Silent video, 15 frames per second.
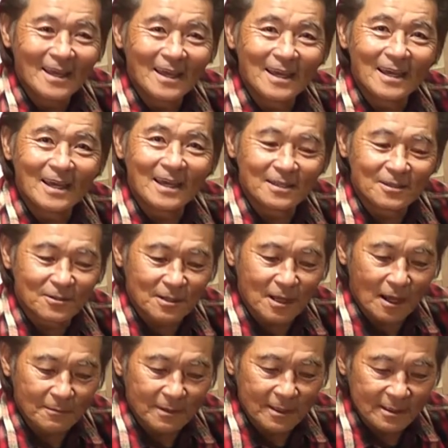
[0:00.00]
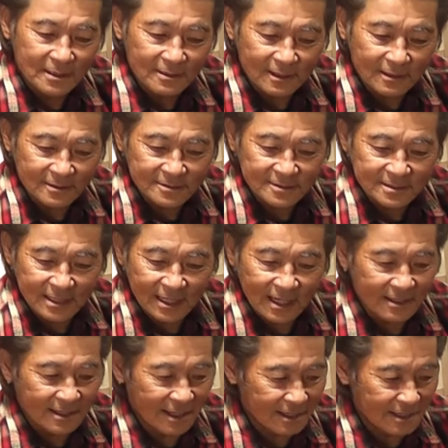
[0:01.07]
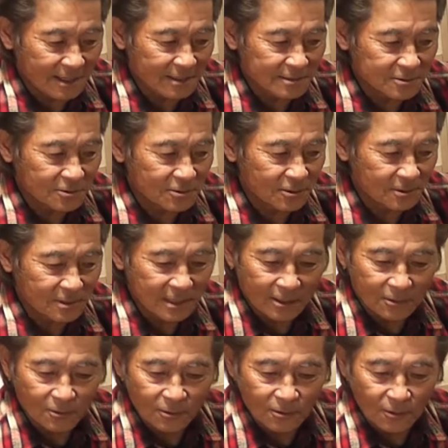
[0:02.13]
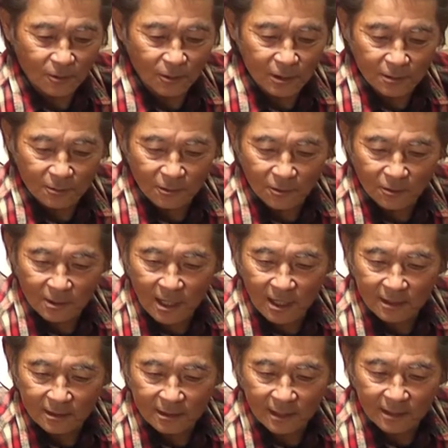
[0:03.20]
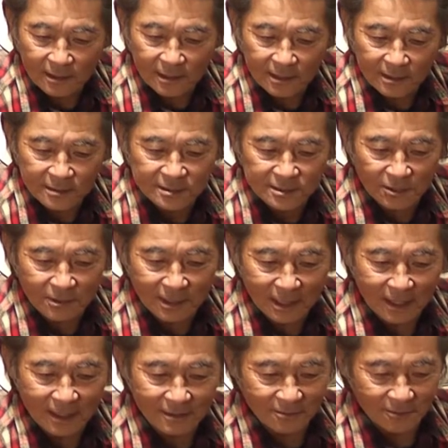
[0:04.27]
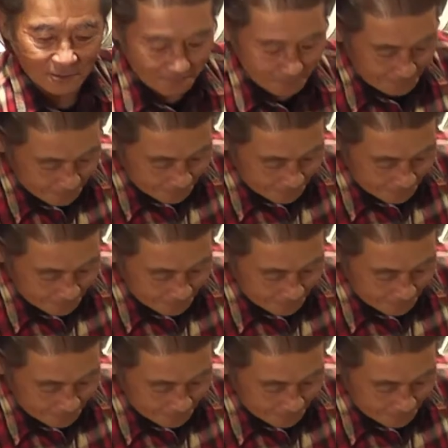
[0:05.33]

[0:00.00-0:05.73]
えー、っと、壁にはくっつけられないから、ちょっとね、こういう置物関係でいっちゃおうかなと。